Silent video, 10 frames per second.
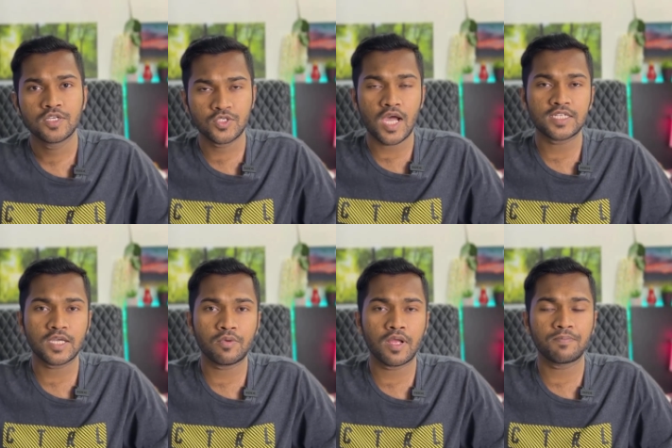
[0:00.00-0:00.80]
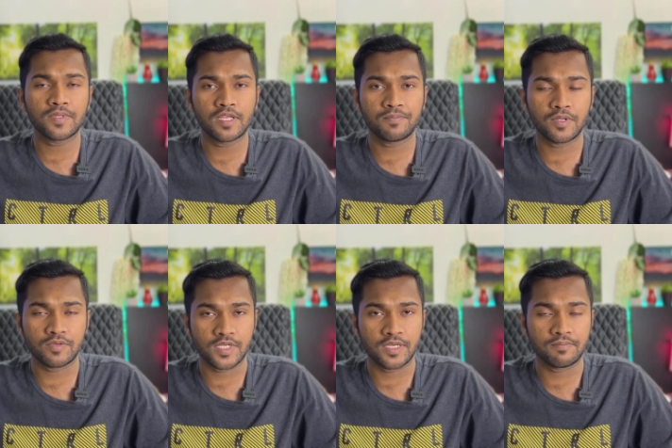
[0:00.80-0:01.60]
সো আশা করি আপনাদের
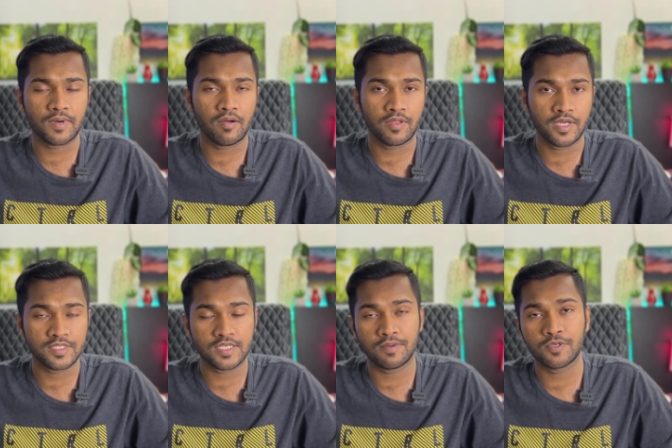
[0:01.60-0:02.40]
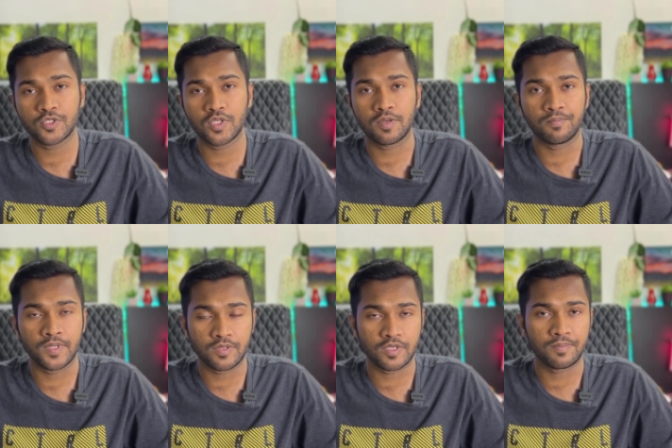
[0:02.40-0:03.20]
ভিডিওটি ভালো লেগেছে এবং যদি
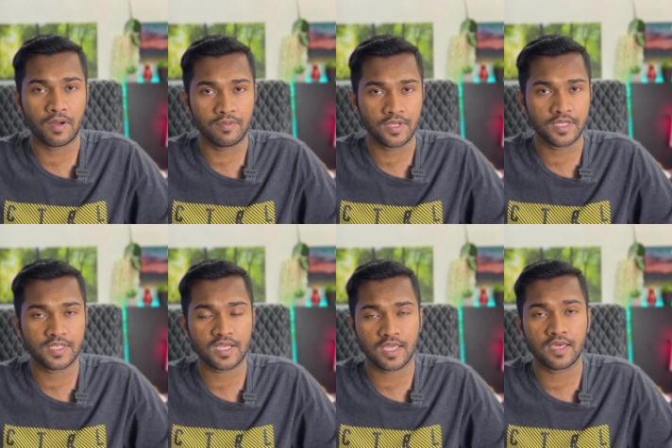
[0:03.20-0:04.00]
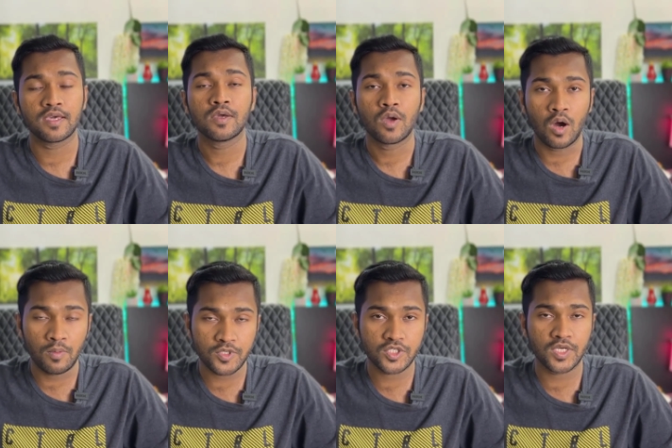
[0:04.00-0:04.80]
ভিডিওটি ভালো লেগে থাকে
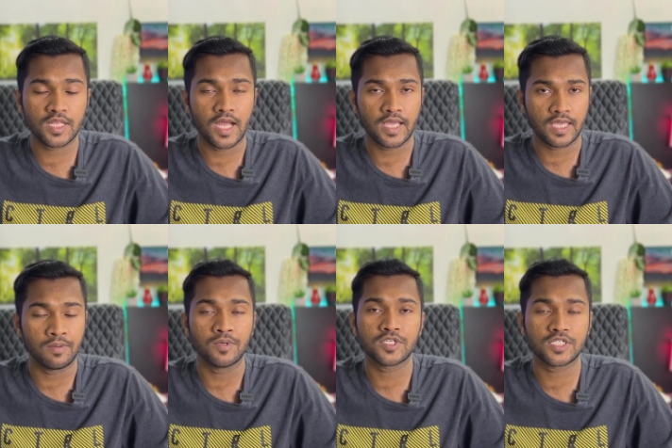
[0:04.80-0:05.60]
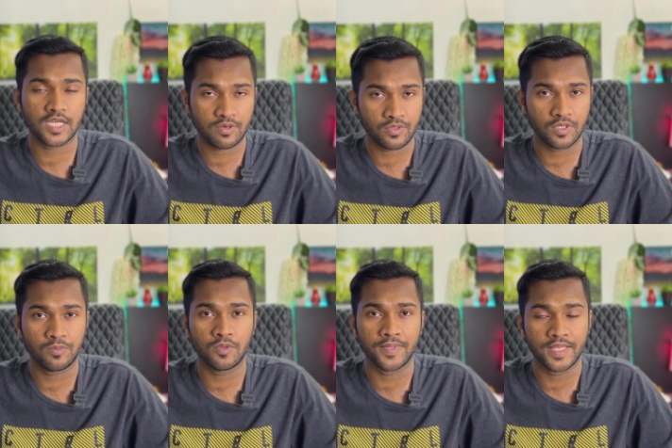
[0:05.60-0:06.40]
অবশ্যই লাইক এবং শেয়ার করতে
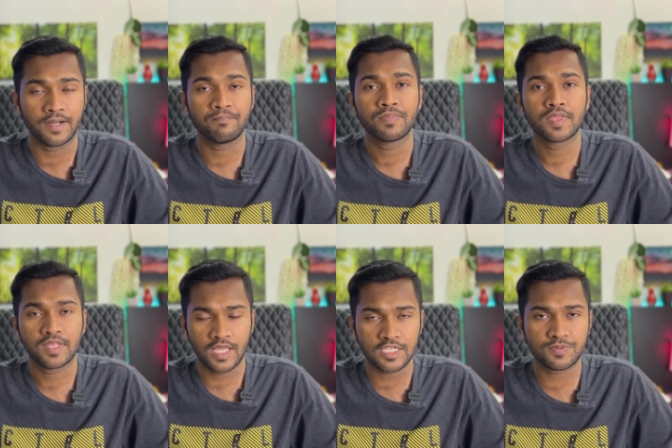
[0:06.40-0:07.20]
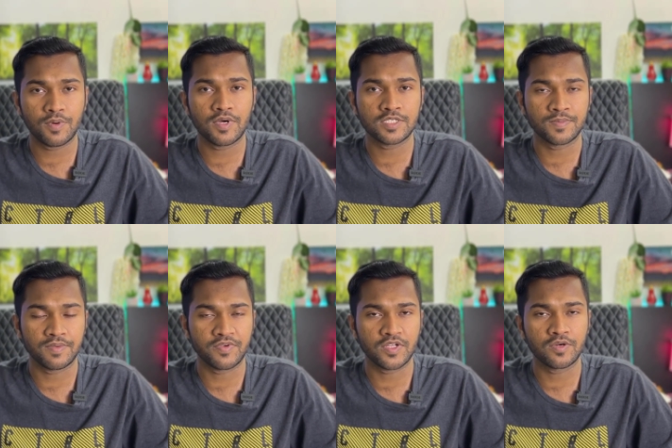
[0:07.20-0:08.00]
বলবেন না থ্যাংকস ফর ওয়াচ মাই
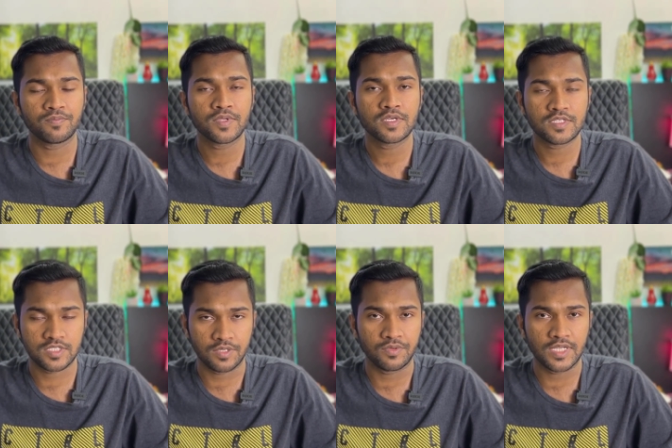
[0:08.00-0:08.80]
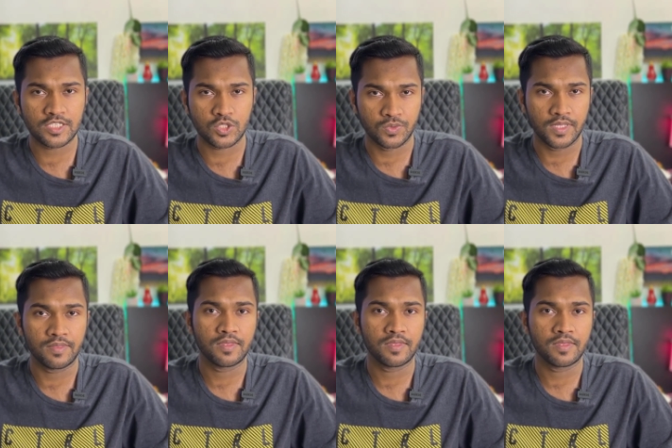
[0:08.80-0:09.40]
ভিডিও সি ইউ নেক্সট ওয়ান